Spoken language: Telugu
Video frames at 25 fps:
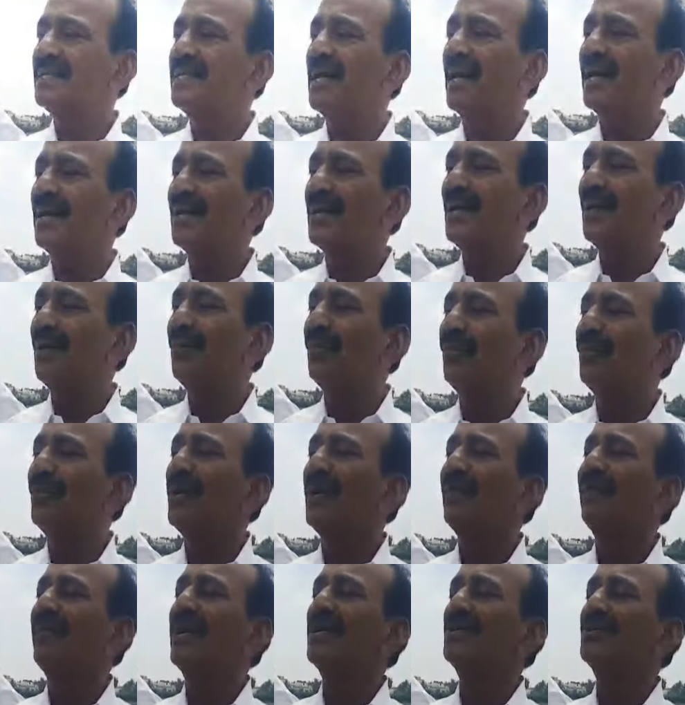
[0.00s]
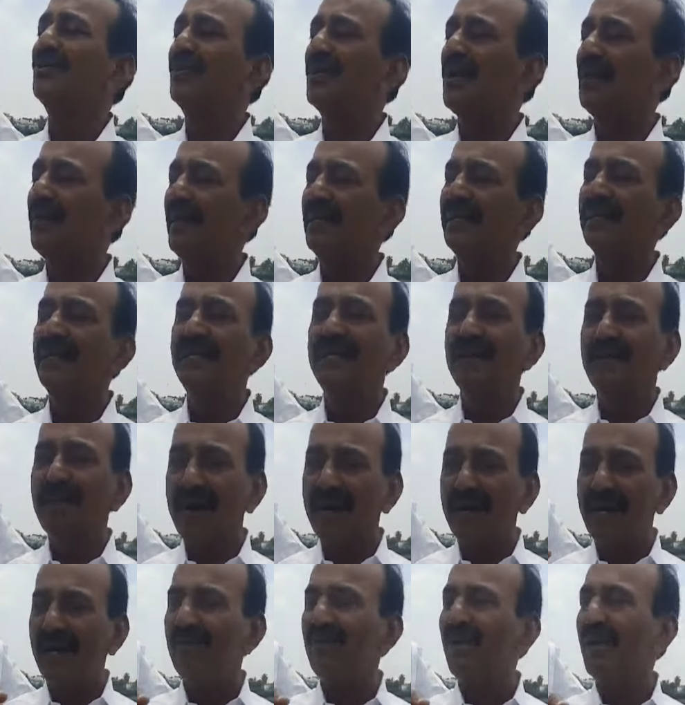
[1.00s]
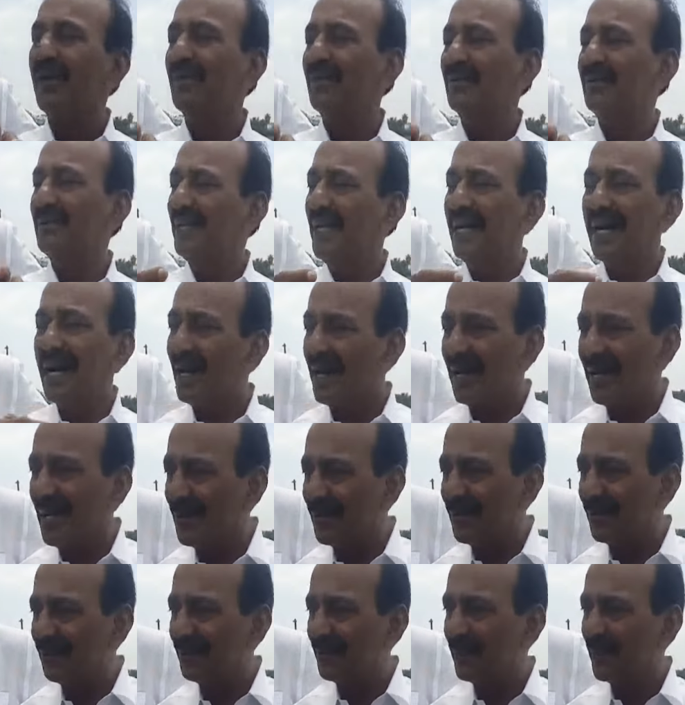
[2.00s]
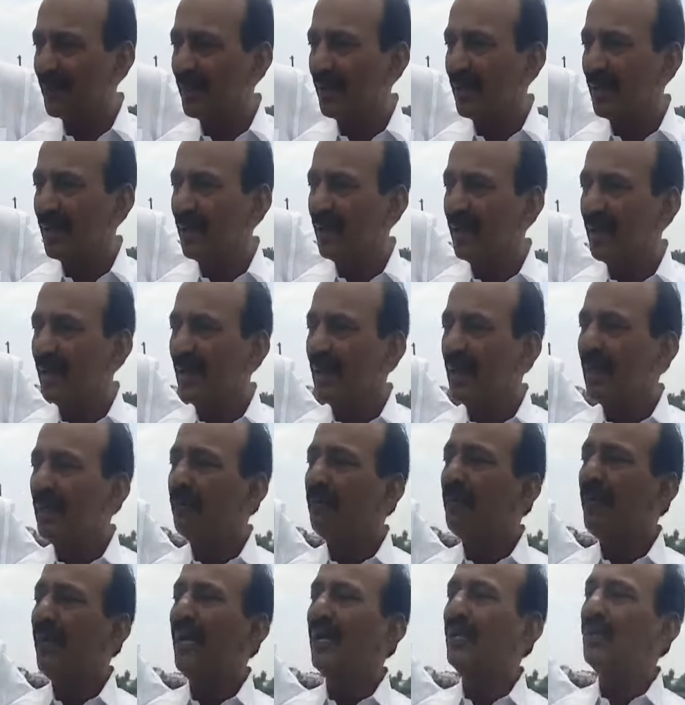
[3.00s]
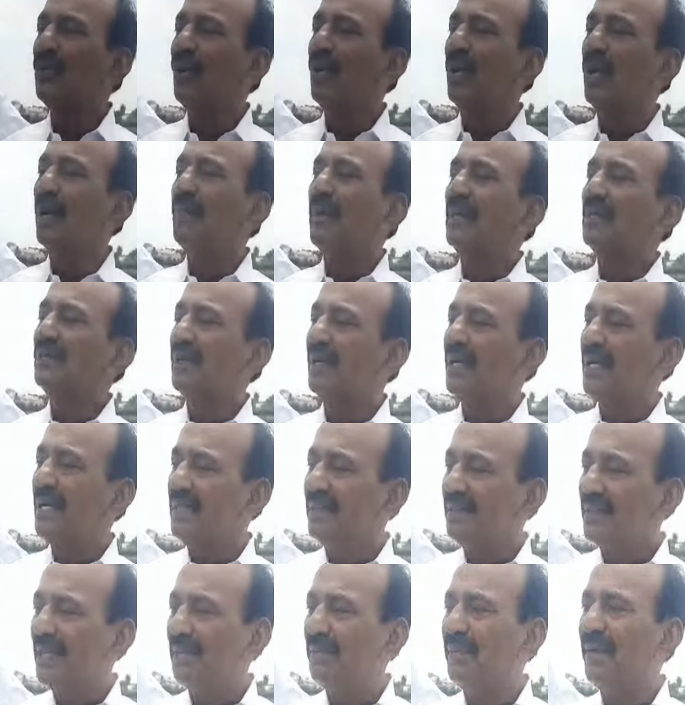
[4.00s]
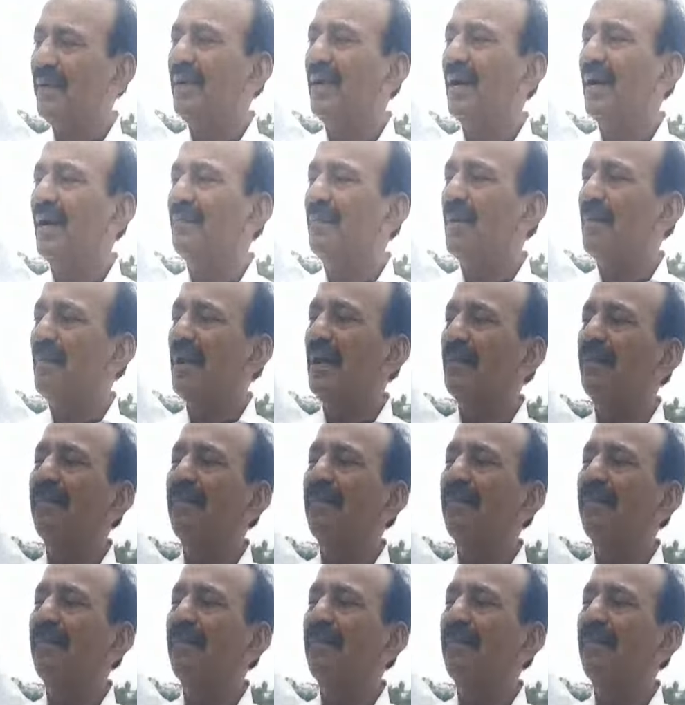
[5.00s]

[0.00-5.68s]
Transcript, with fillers: చట్టం ఉన్నవాని చుట్టమైందని చెప్పి అంటారు వాళ్ళు నేను లేను పేదోళ్ళ బతుకులు గింతే బిడ్డ మమ్మల్ని